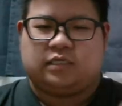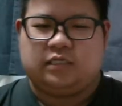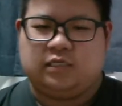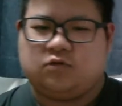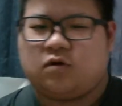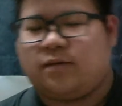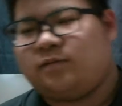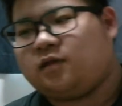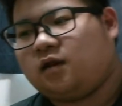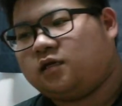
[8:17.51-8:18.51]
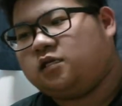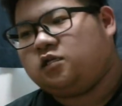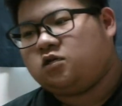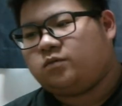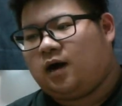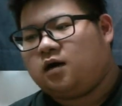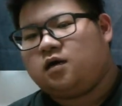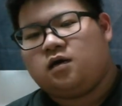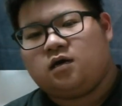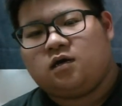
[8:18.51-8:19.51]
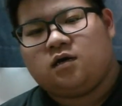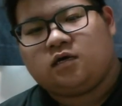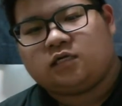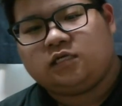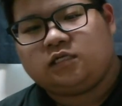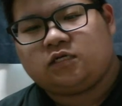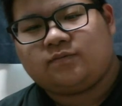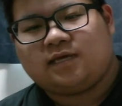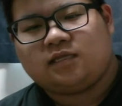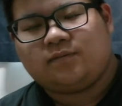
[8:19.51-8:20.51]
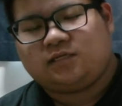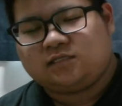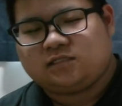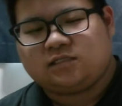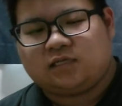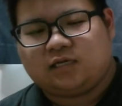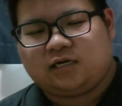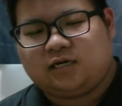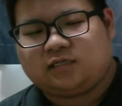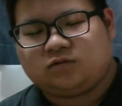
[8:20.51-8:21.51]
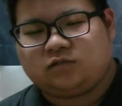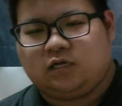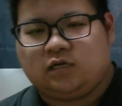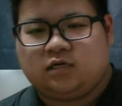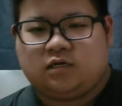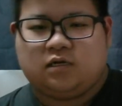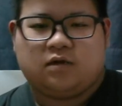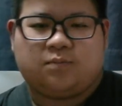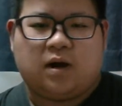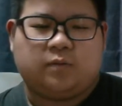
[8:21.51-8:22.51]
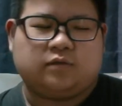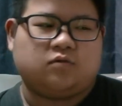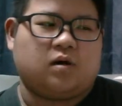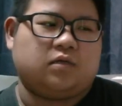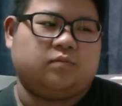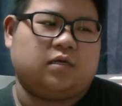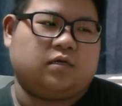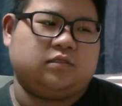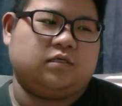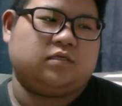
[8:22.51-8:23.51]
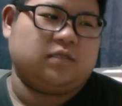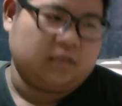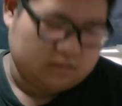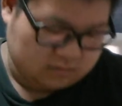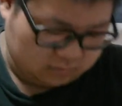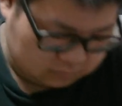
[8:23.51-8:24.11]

肉の壁みたいな。筋肉マン。筋肉マンネメシスあたりをやってそうじゃないパーフェクトガードみたいな感じで。で普